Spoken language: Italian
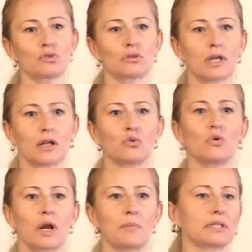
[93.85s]
soltanto
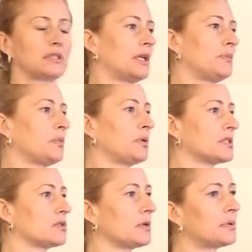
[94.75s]
una parte della popolazione,